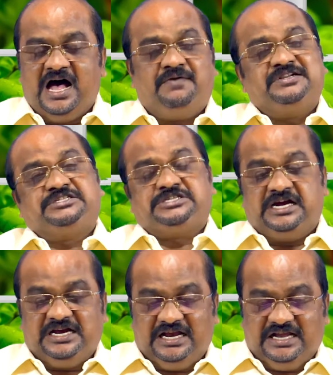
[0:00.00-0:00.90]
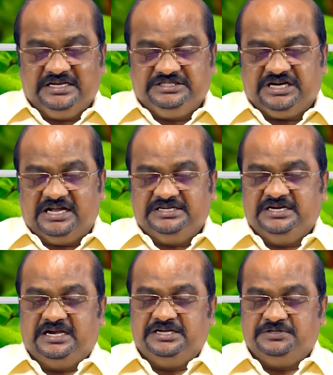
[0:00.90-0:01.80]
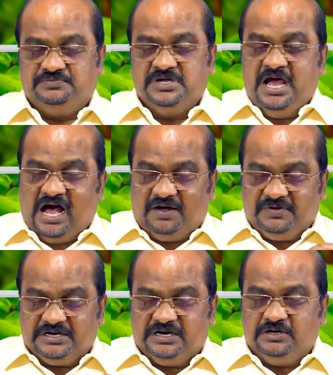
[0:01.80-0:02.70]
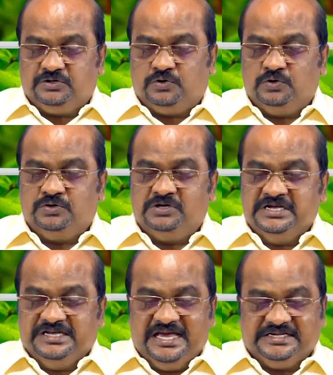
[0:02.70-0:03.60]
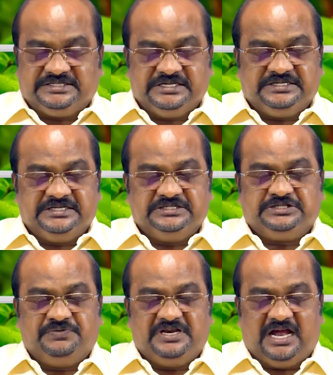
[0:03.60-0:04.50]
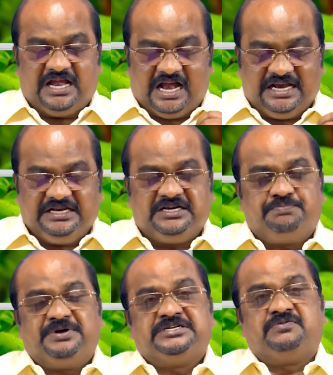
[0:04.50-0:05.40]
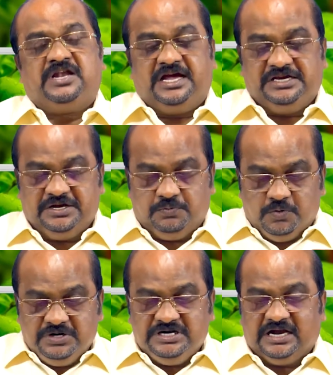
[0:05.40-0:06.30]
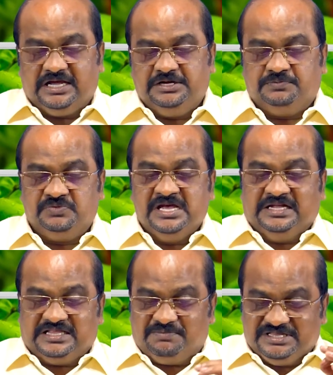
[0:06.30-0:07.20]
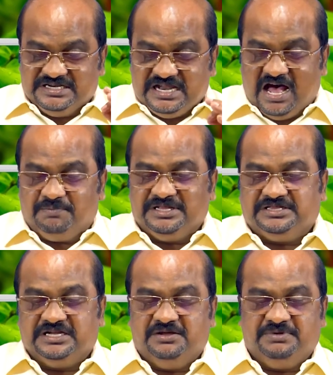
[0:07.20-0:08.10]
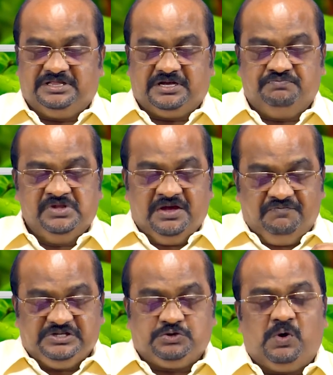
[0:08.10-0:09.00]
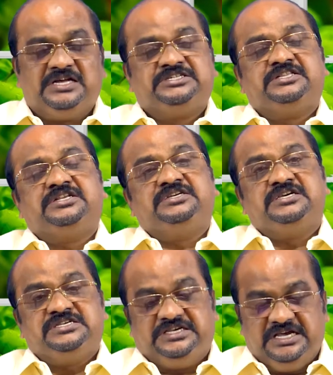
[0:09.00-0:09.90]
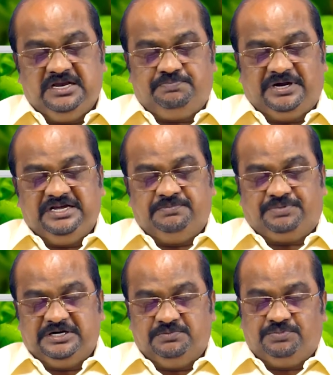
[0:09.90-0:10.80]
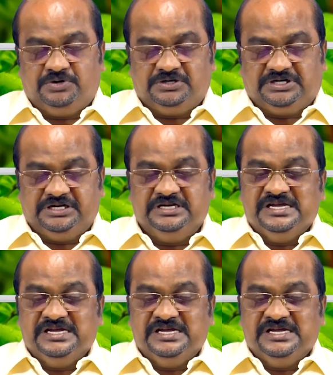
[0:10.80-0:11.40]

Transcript: அவர் சகல ஜாதிகளையும் அவர்களுக்குள் இயேசு கிறிஸ்துவினால் அழைக்கப்பட்டவர்களாகிய உங்களையும் தமது நாமத்து நிமித்தம் விசுவாசத்துக்கு கீழ்ப்படிய பண்ணும் பொருட்டு